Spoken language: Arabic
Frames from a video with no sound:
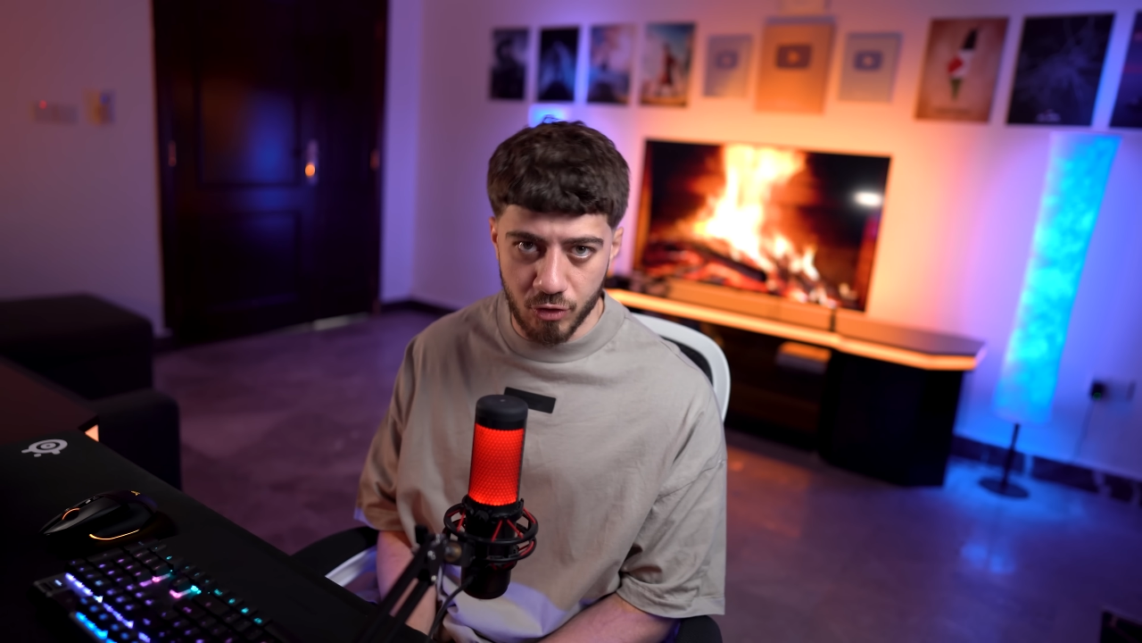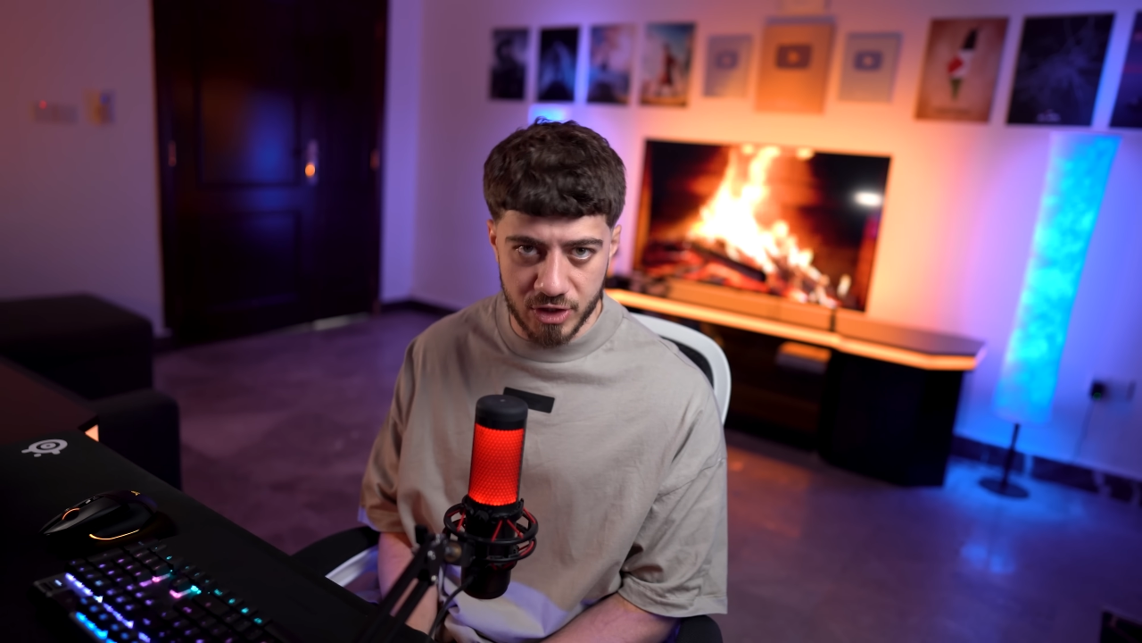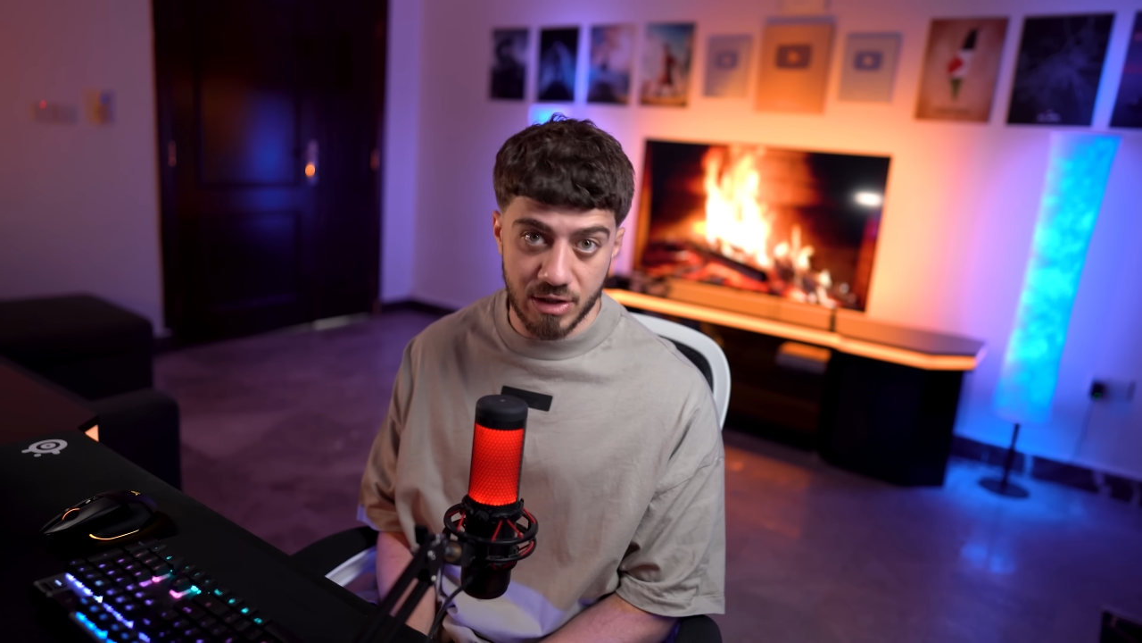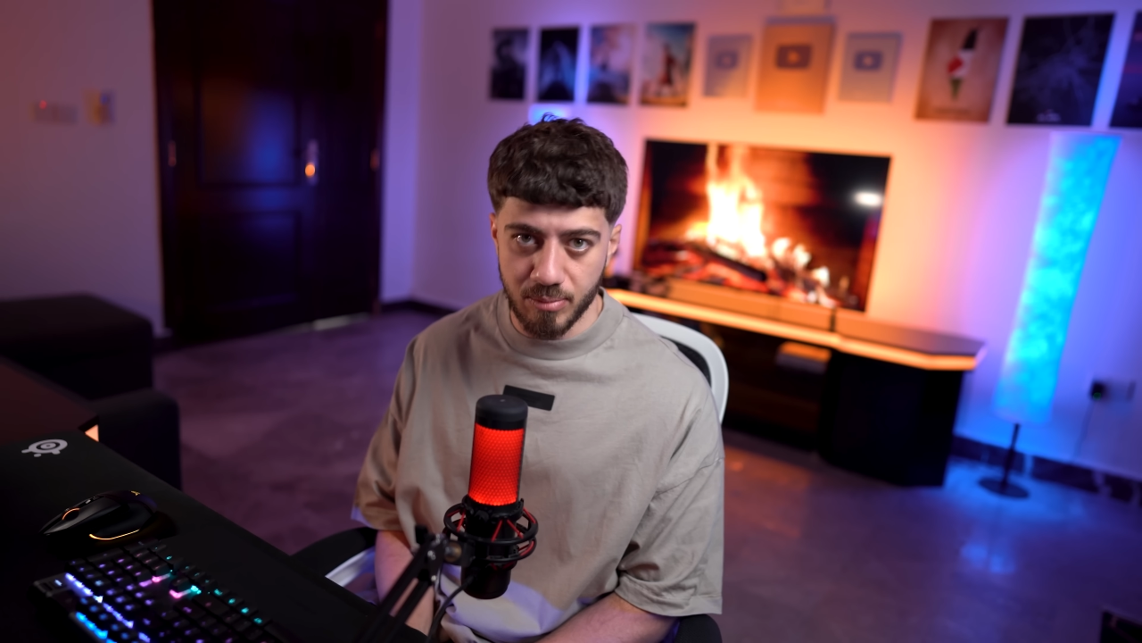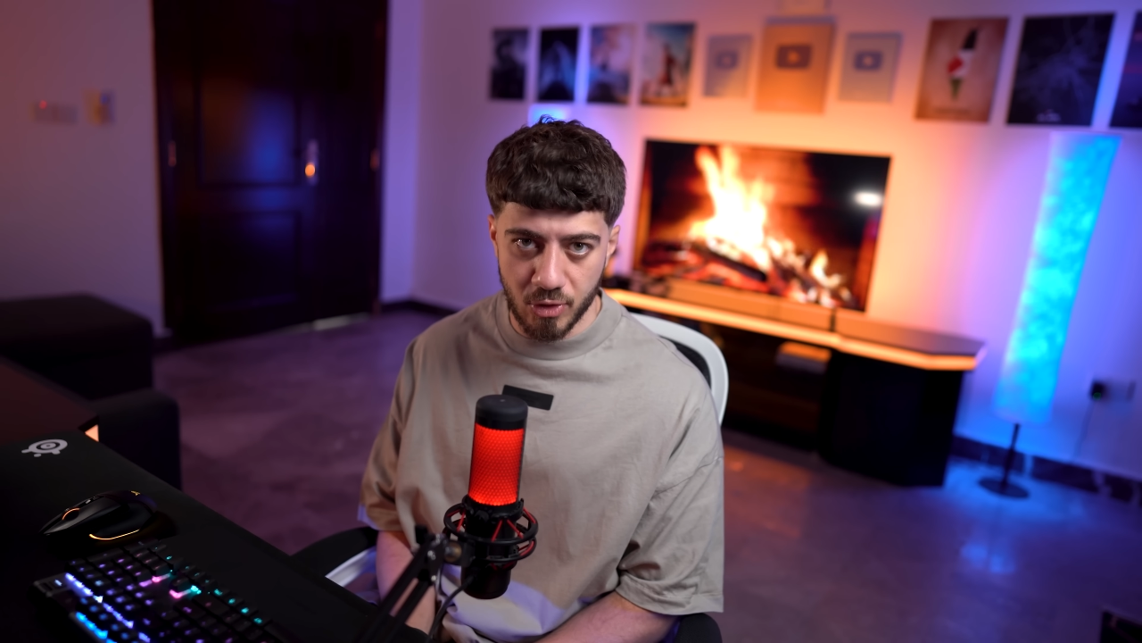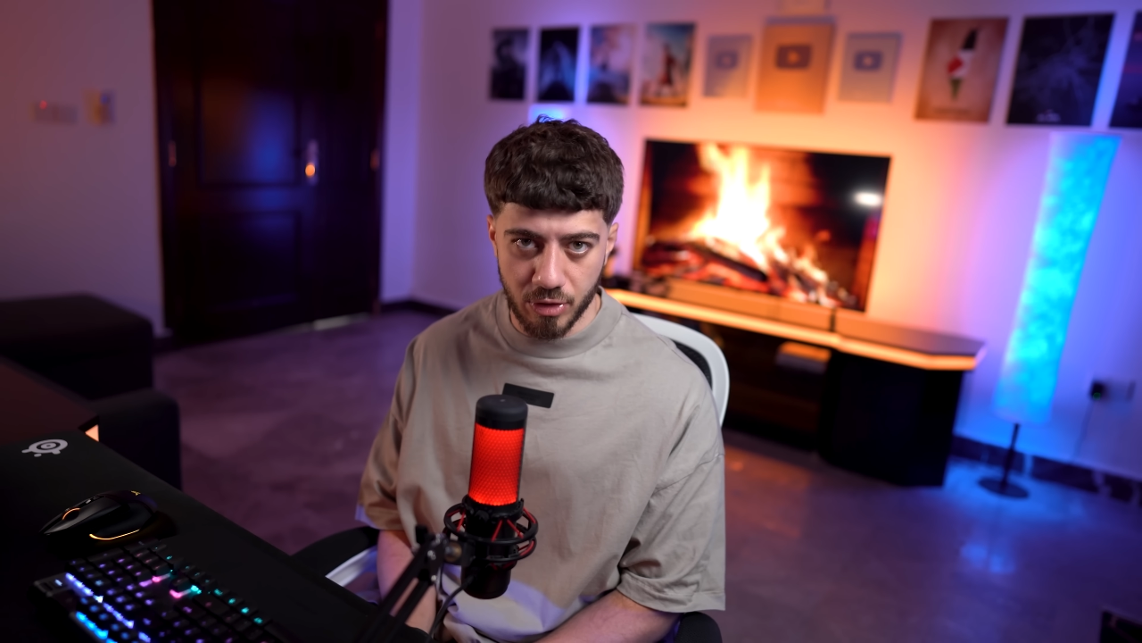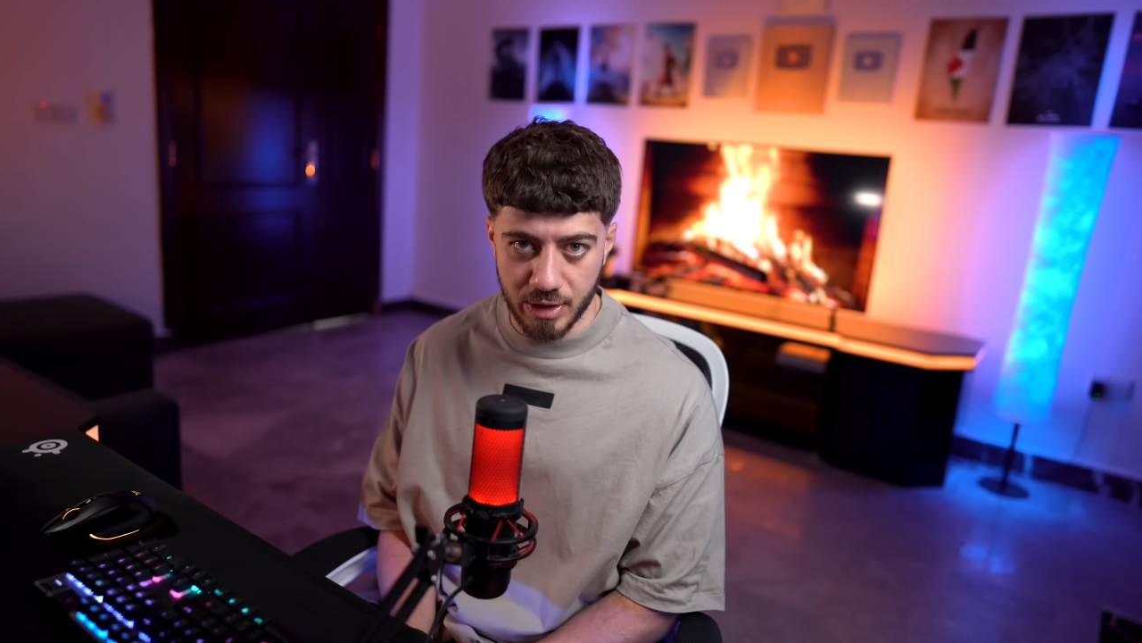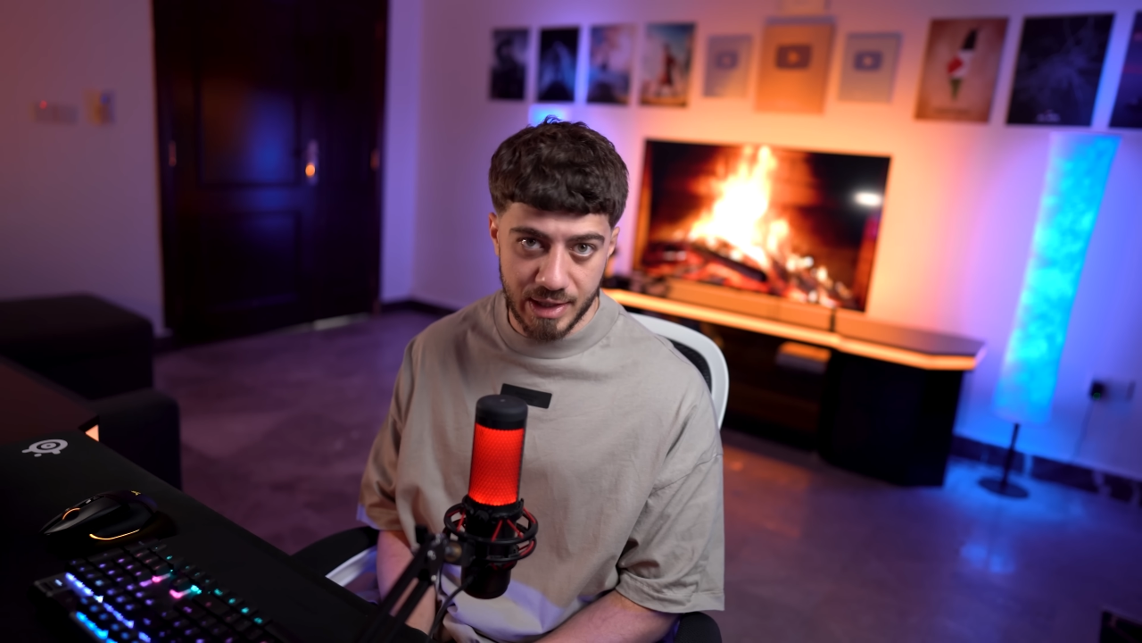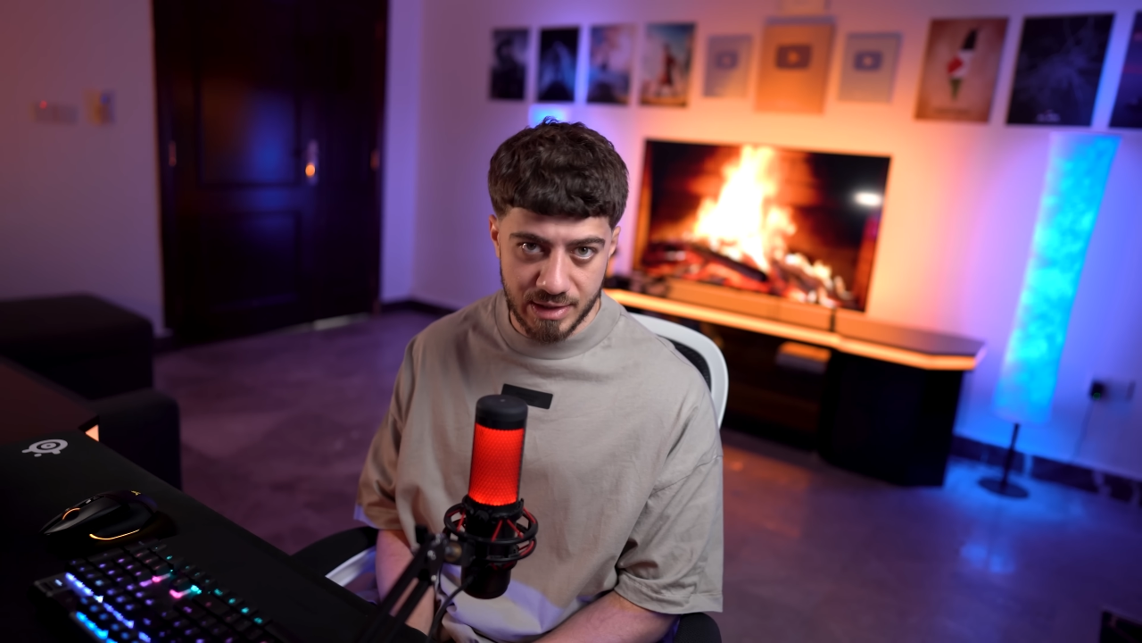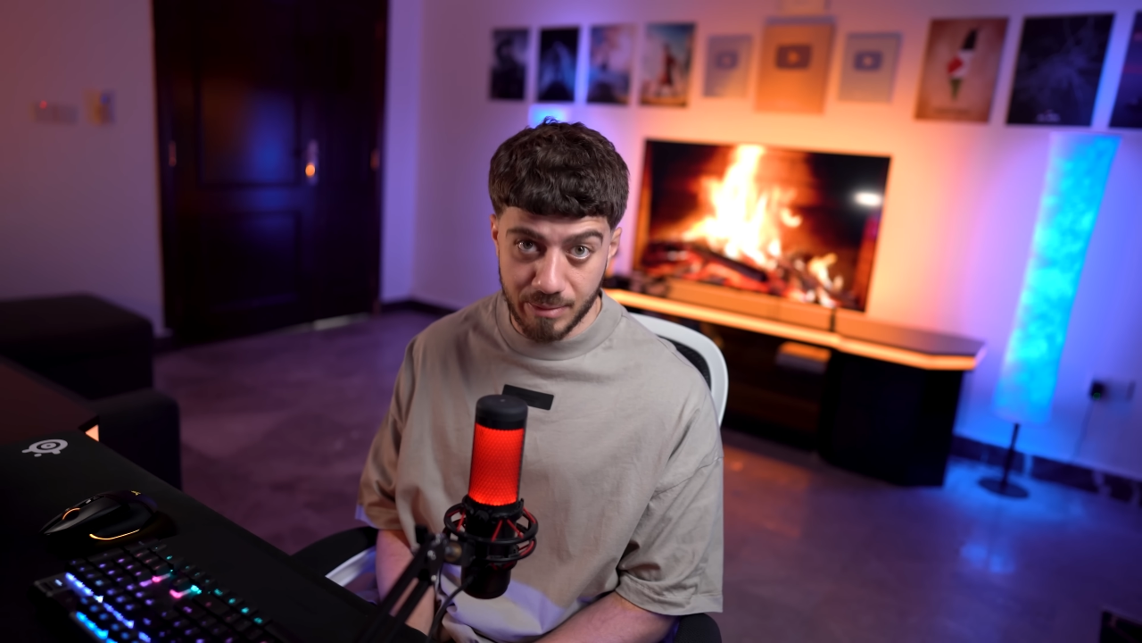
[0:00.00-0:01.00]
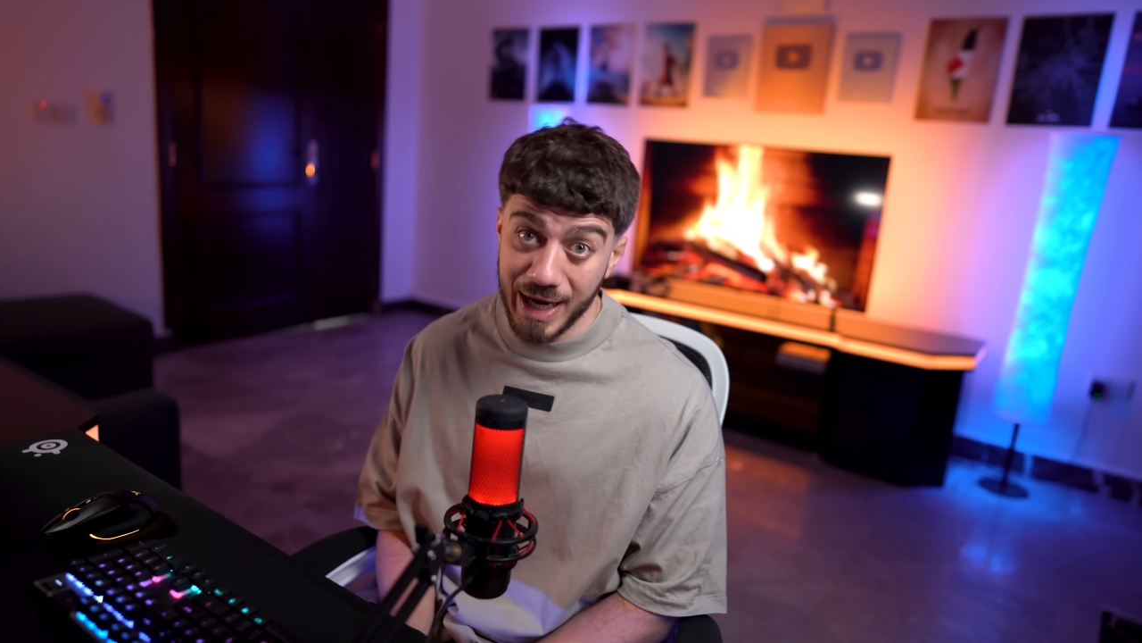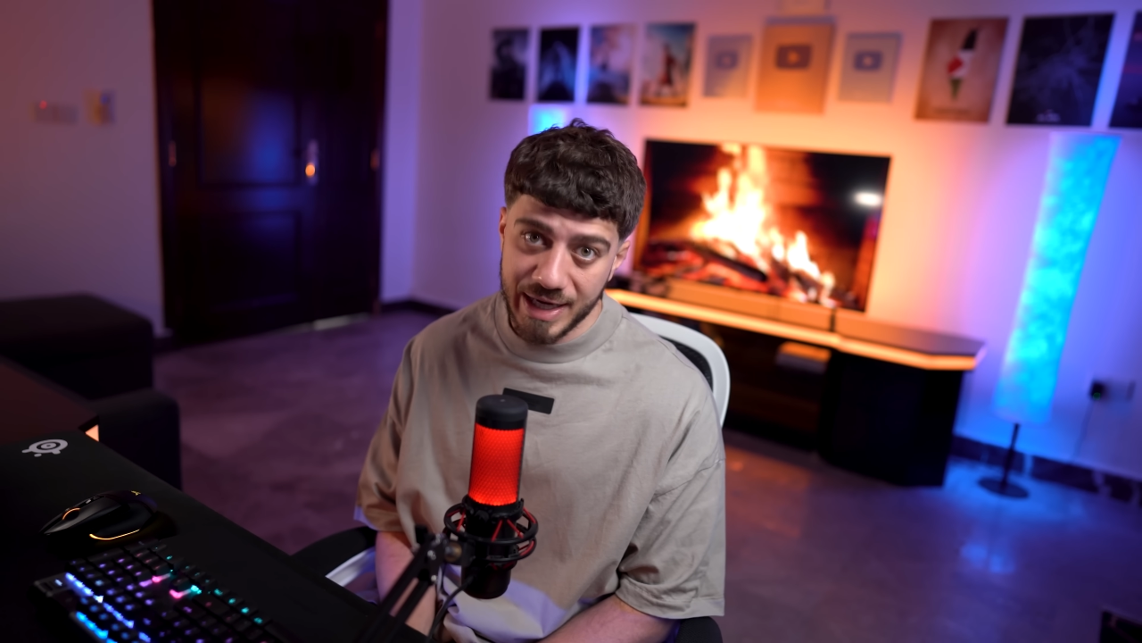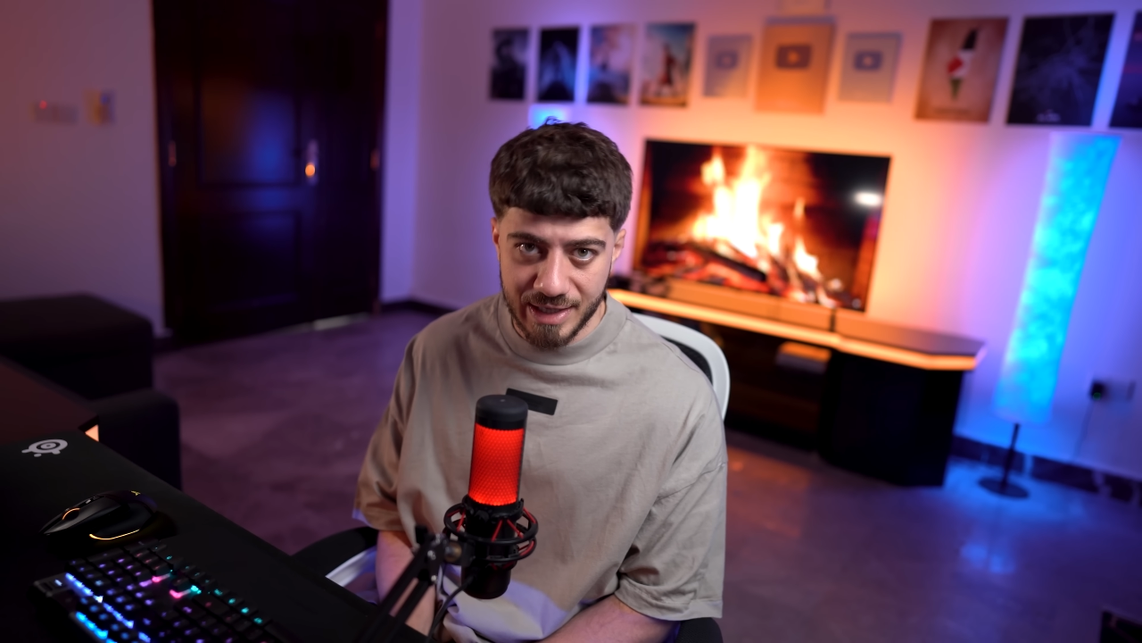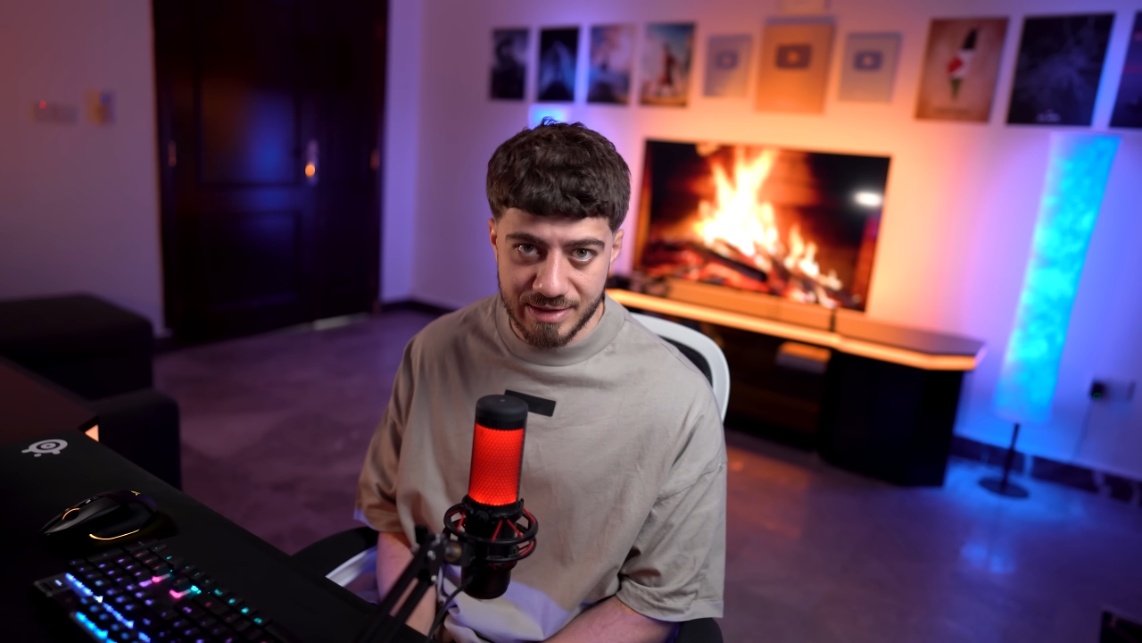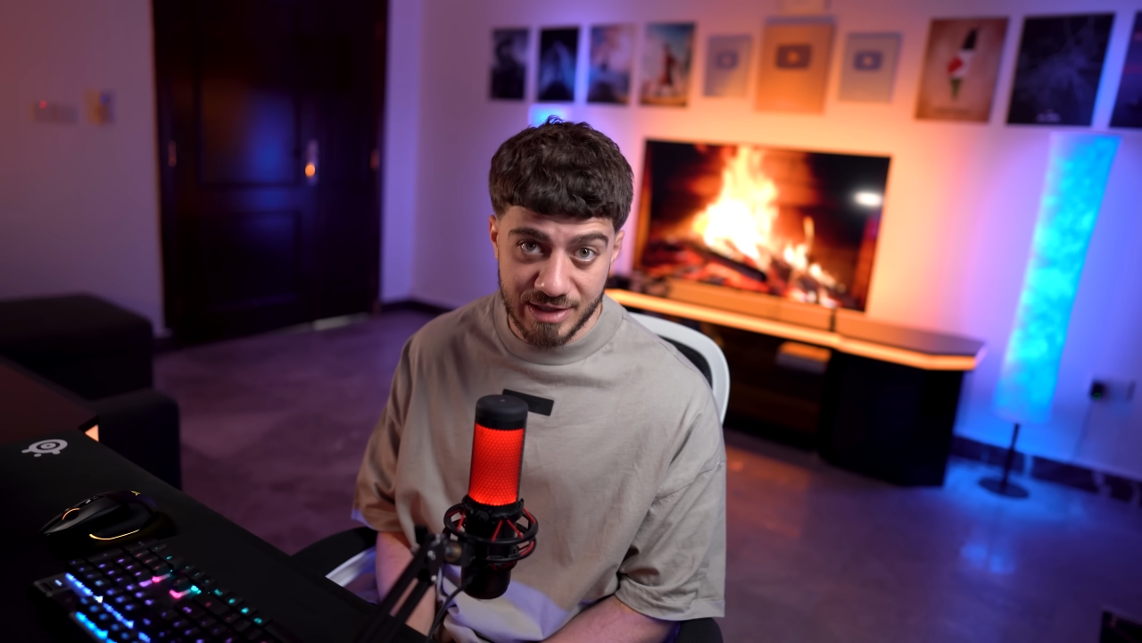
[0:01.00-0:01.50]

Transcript: اكسبلور لأني ما حكيت